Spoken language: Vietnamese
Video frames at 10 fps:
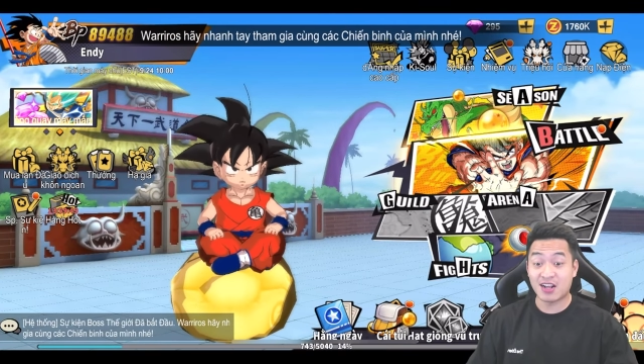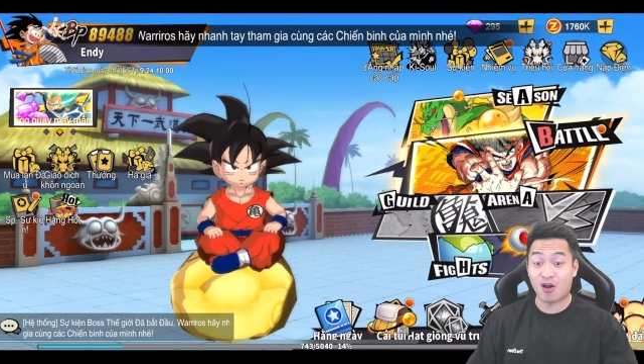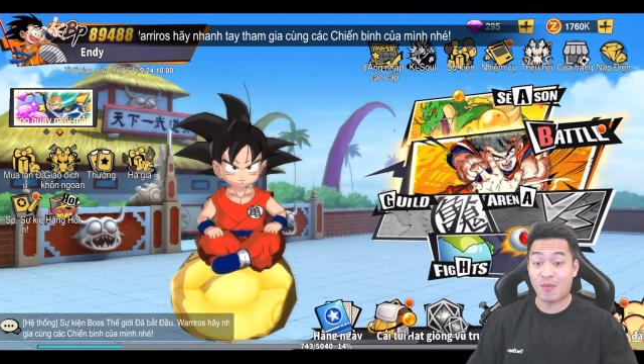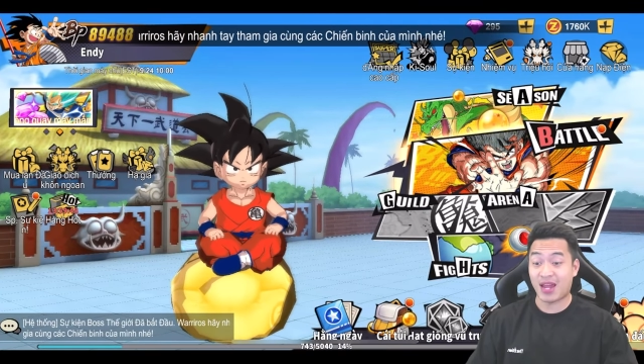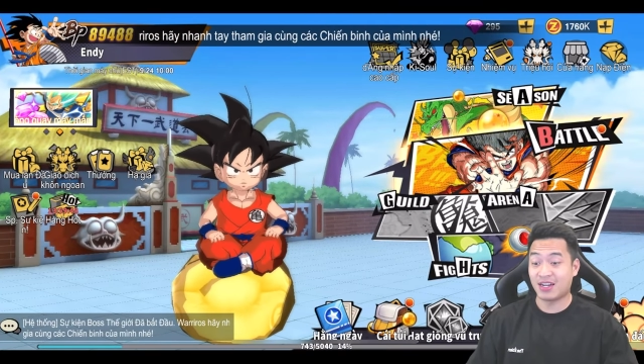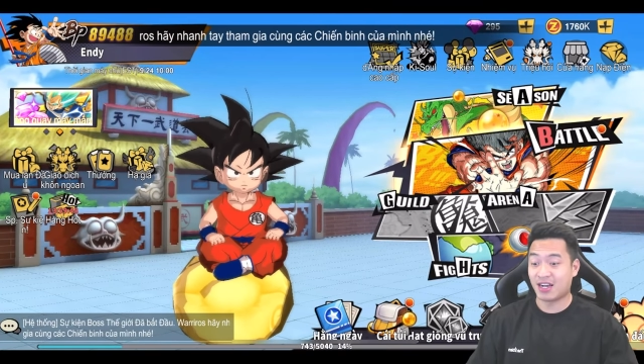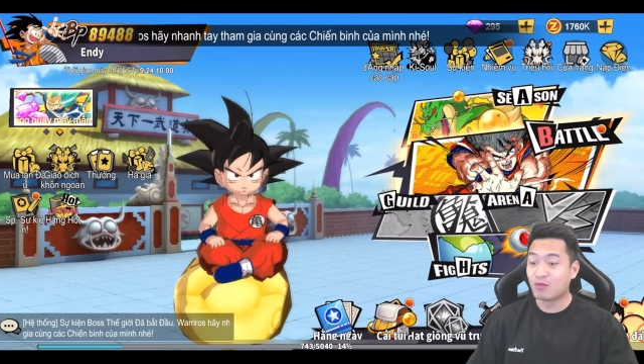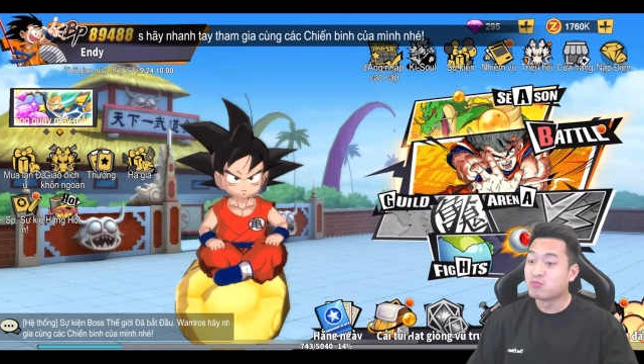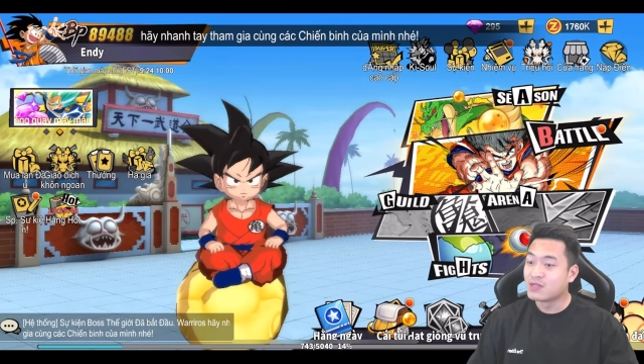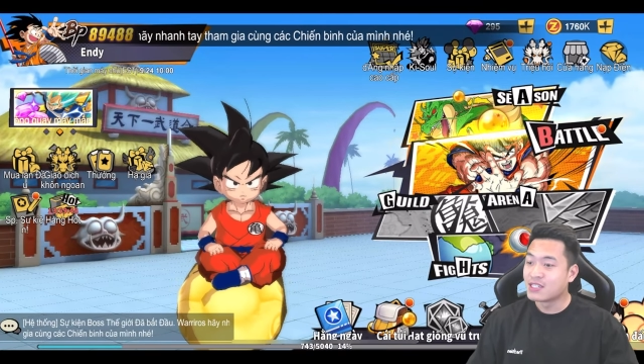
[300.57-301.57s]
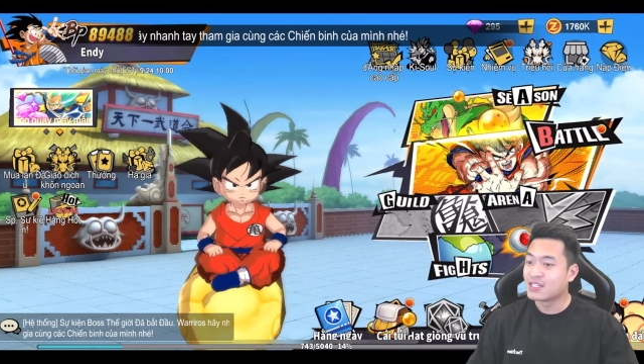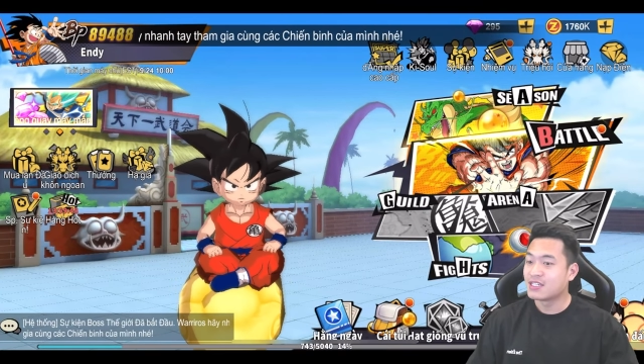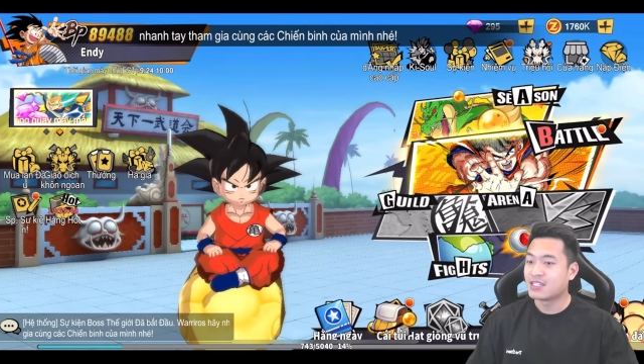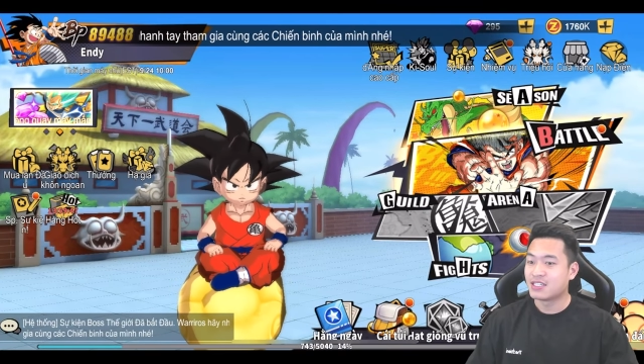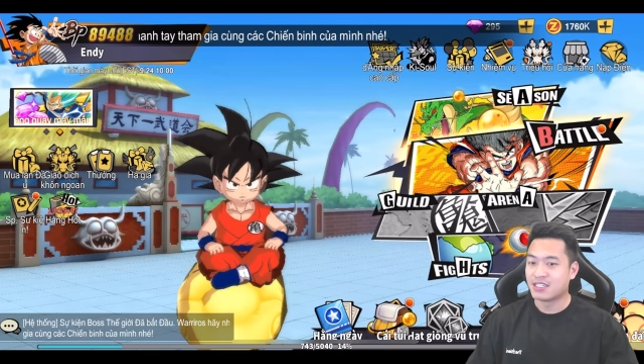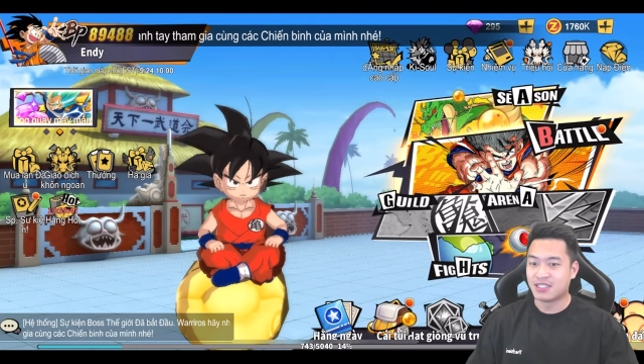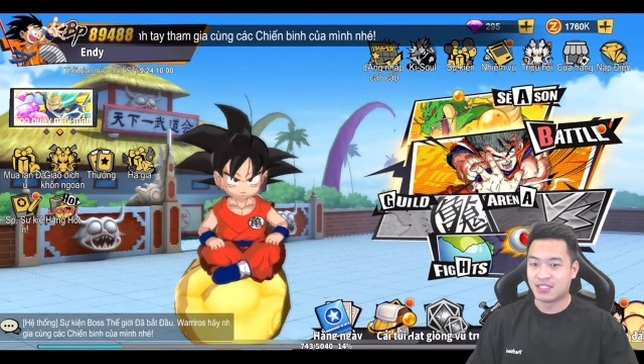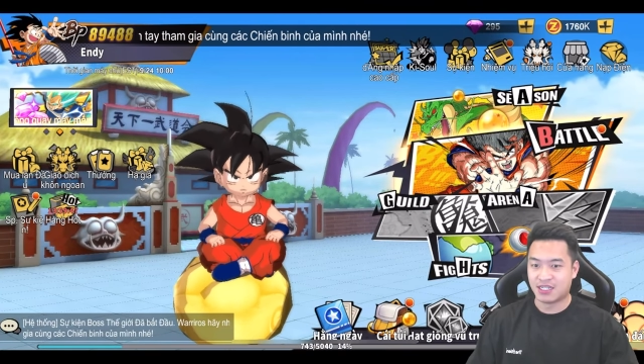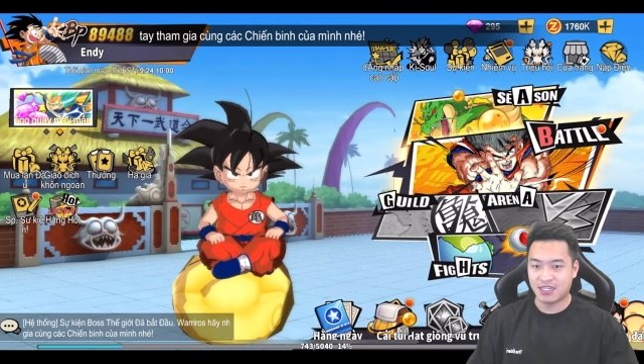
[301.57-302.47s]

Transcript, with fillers: comment được không? Đấy,